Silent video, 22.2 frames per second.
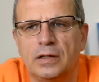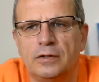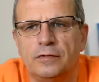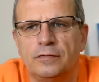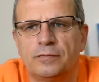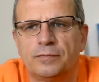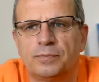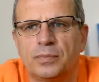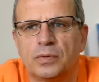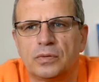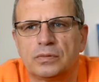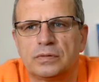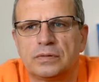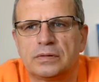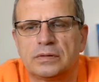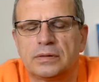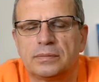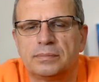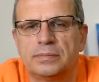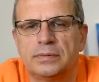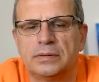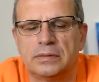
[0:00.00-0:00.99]
i w
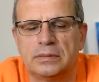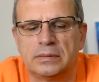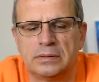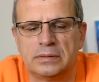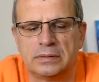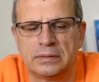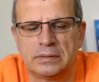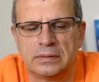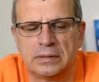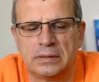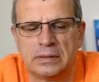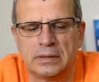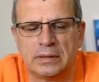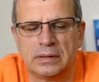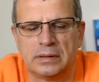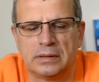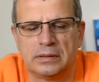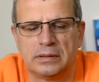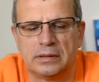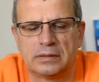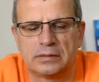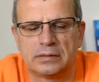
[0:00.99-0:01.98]
Polsce by
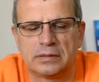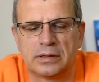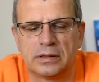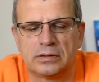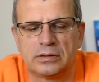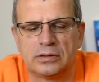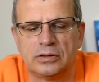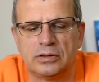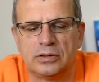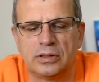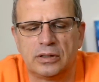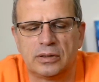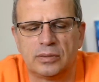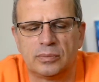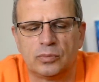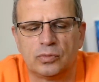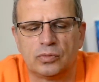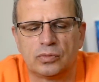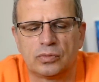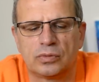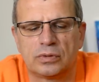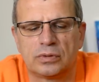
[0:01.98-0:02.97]
niestety nie
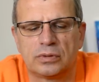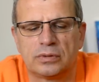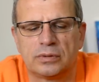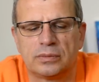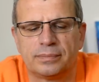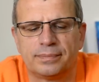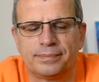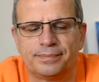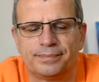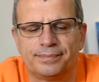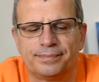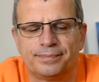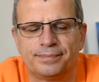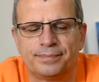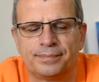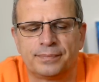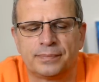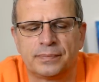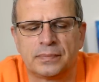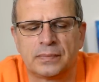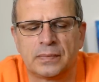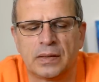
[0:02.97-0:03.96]
mógł.
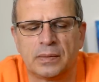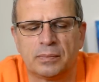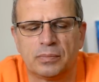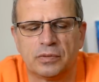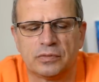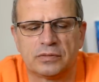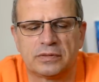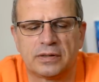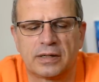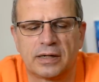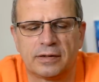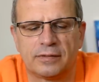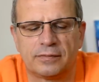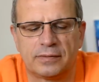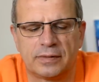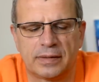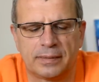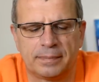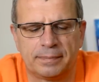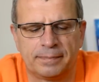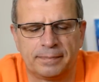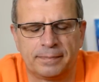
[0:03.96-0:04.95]

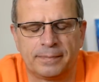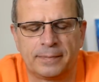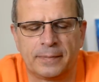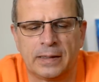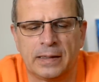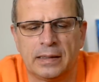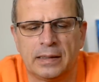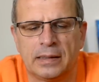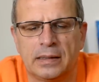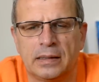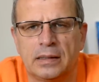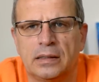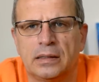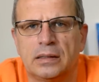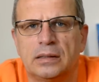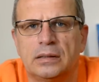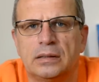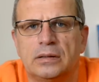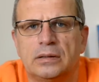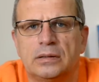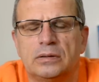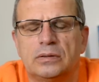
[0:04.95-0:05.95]
Pozdrawiam.
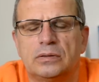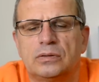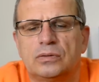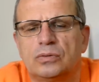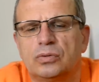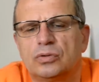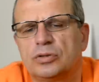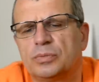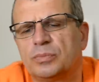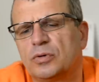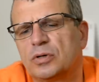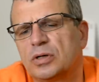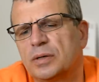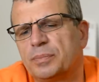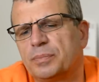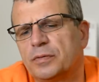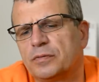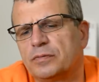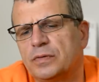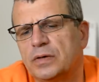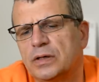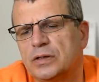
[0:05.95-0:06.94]
Y, cóż mogę
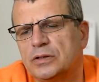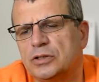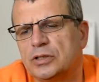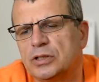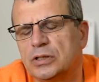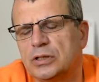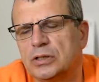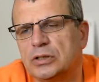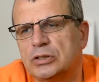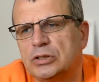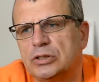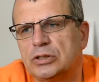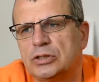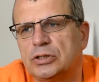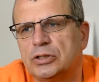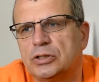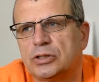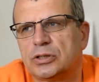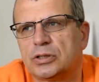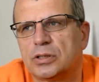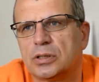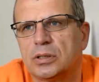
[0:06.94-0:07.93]

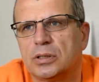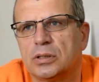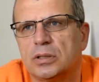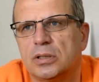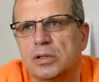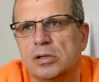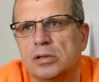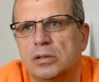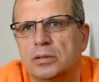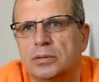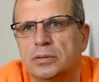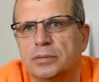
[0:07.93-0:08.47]
powiedzieć? Y,